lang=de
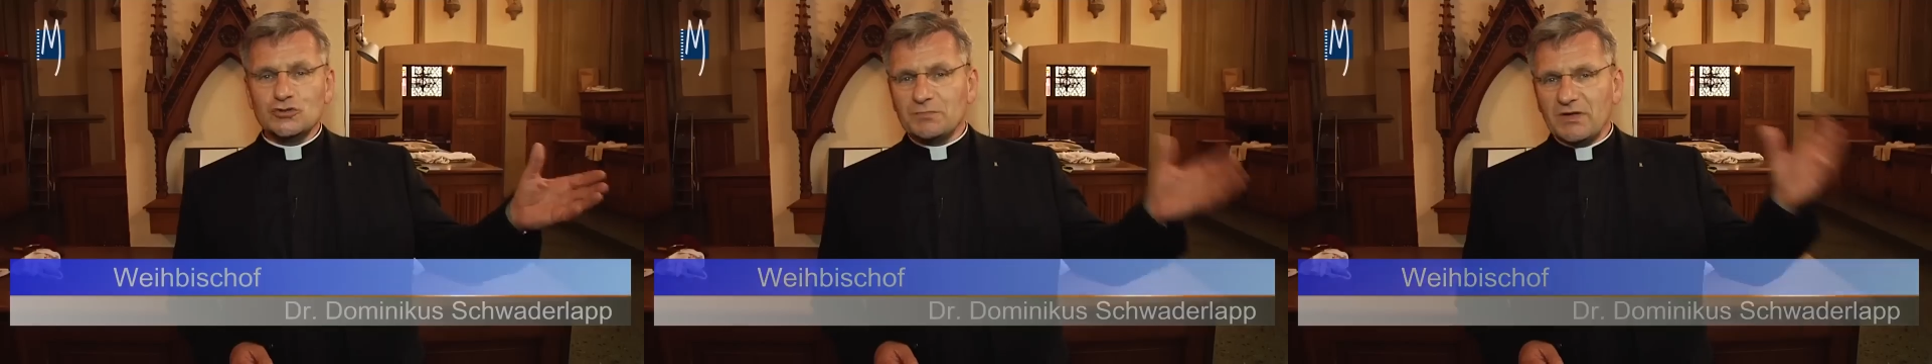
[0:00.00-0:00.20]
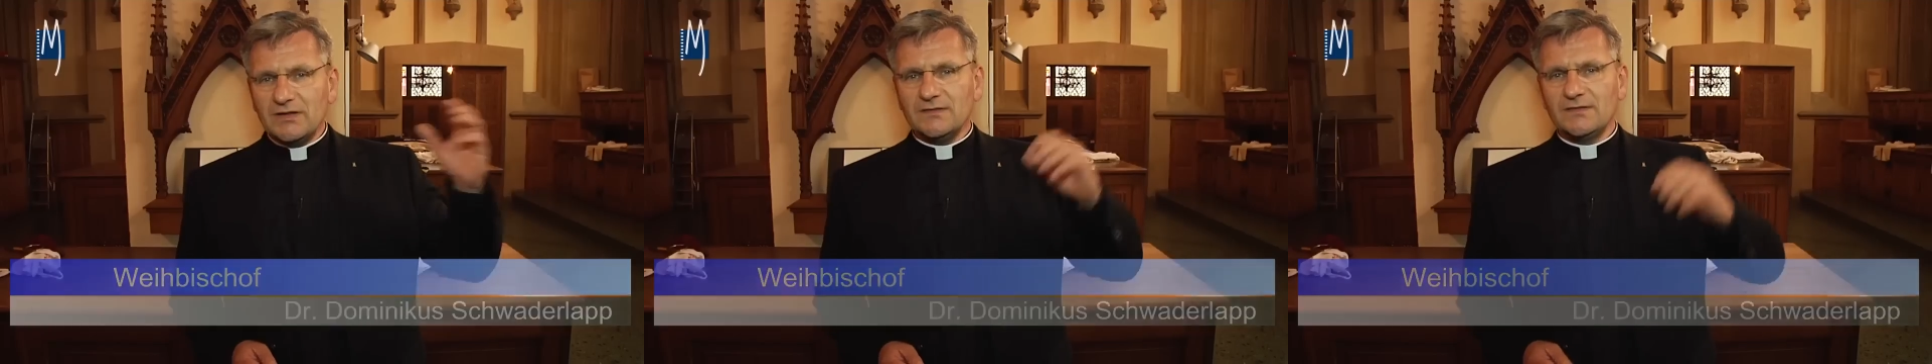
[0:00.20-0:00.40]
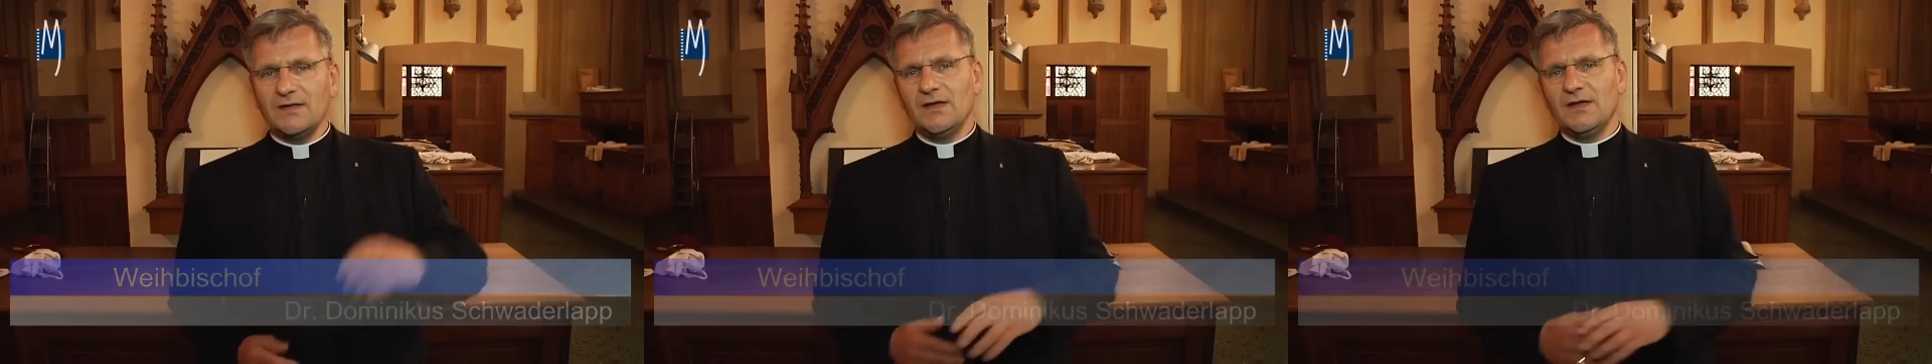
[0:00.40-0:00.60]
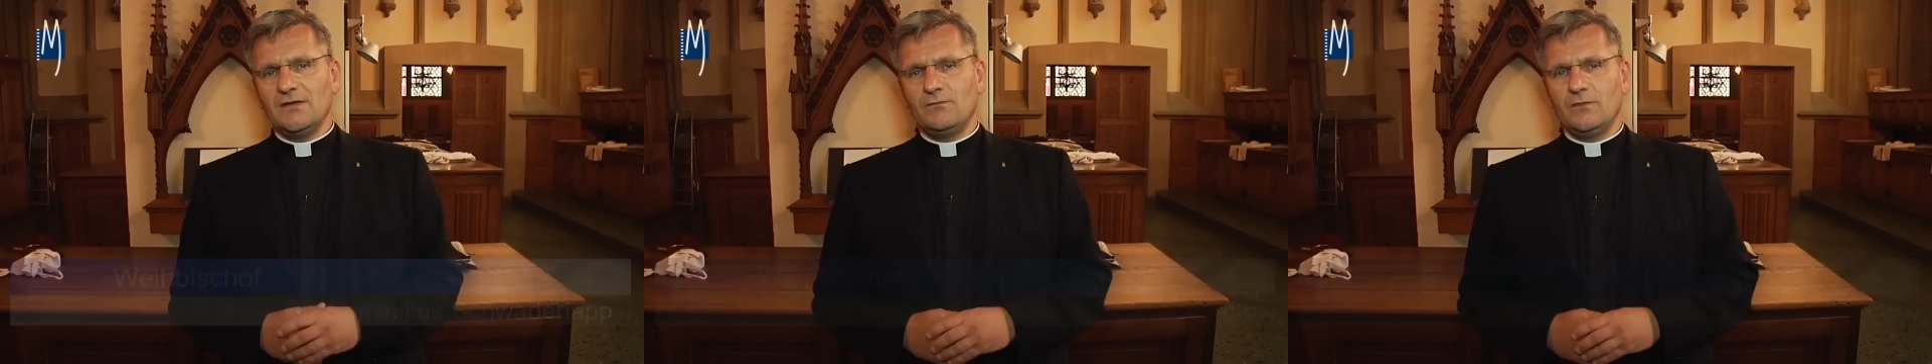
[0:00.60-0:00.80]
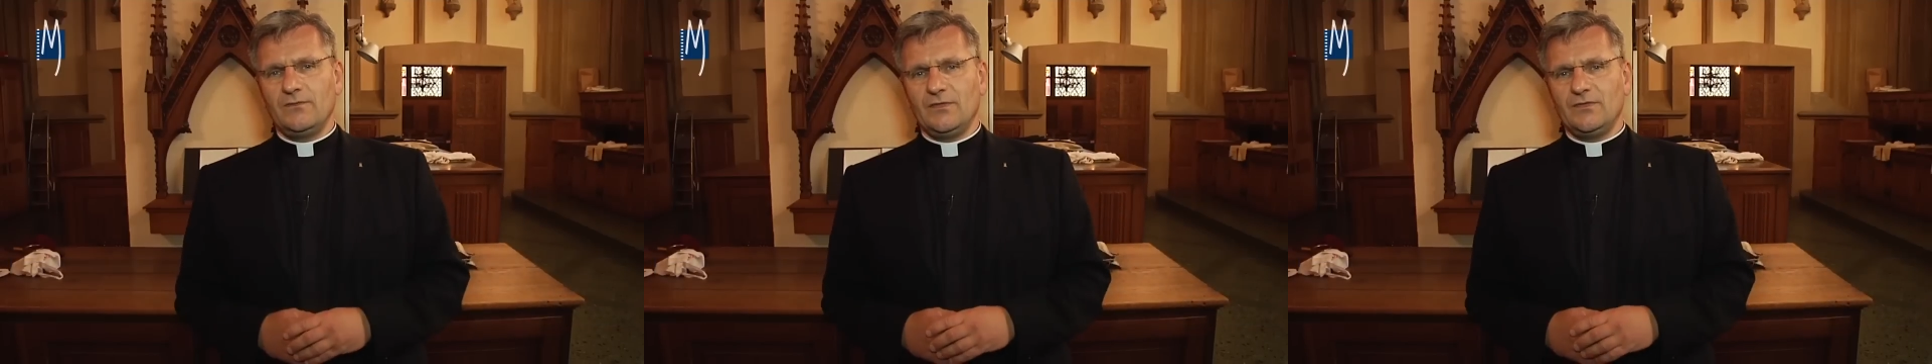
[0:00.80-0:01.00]
Spind,
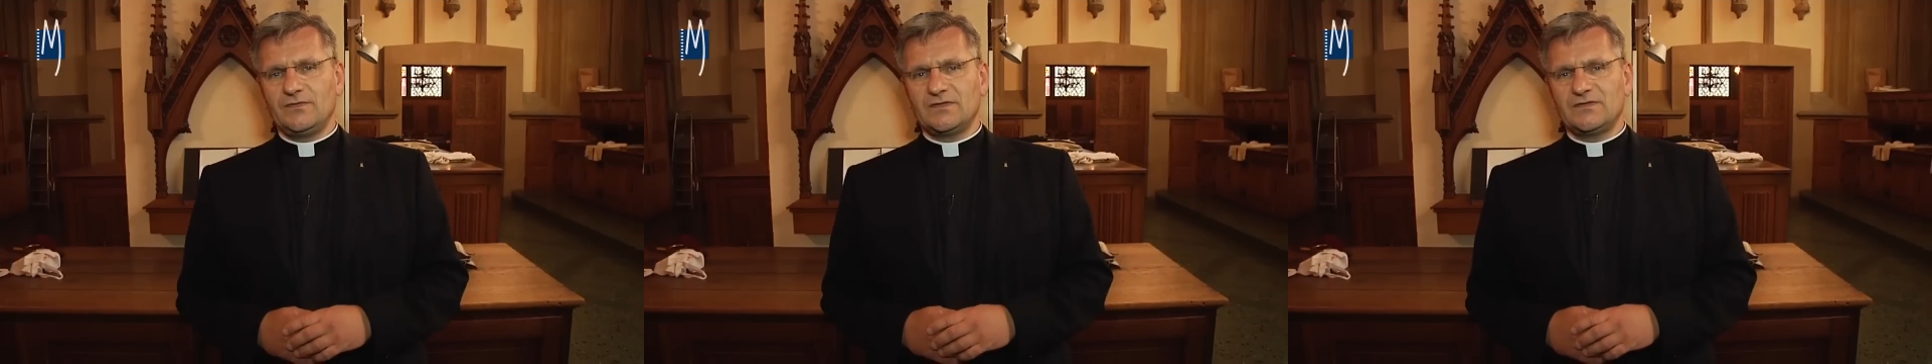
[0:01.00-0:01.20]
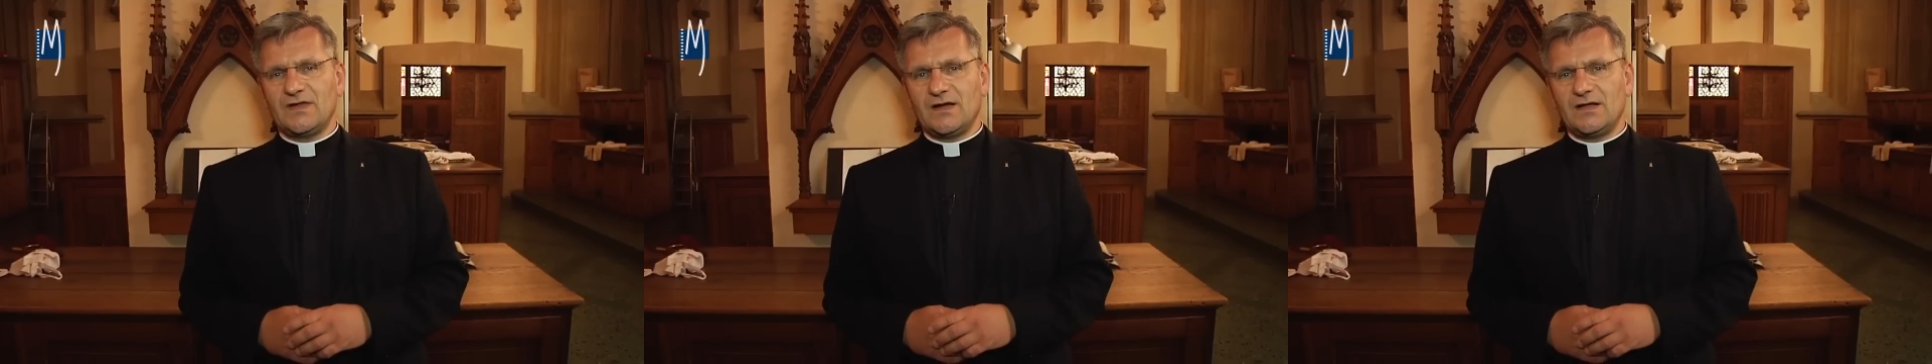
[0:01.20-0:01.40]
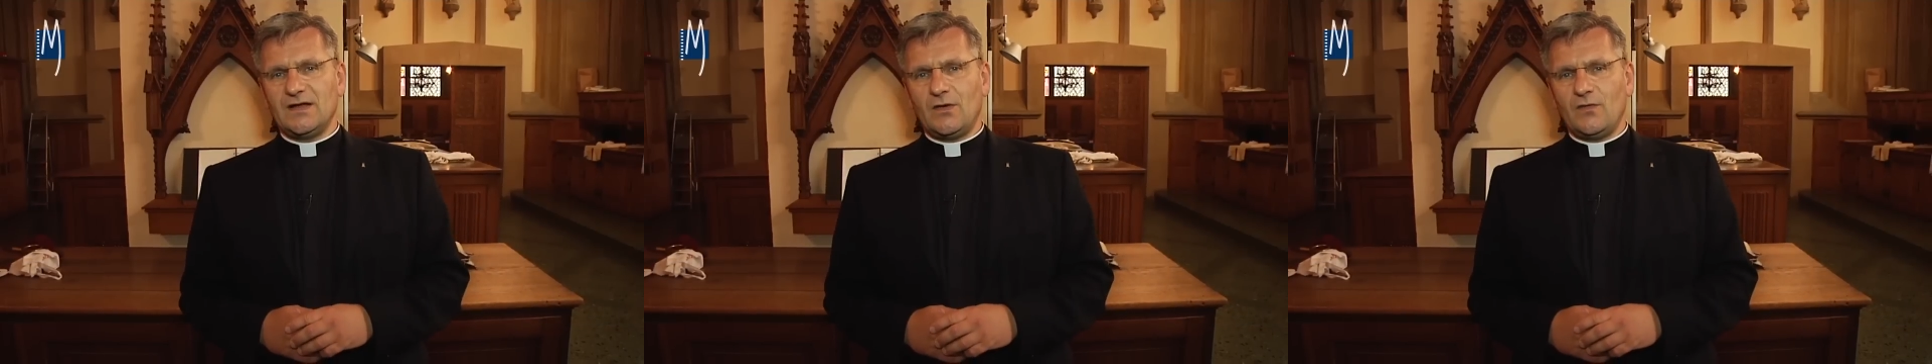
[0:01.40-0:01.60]
wo wir unsere Sachen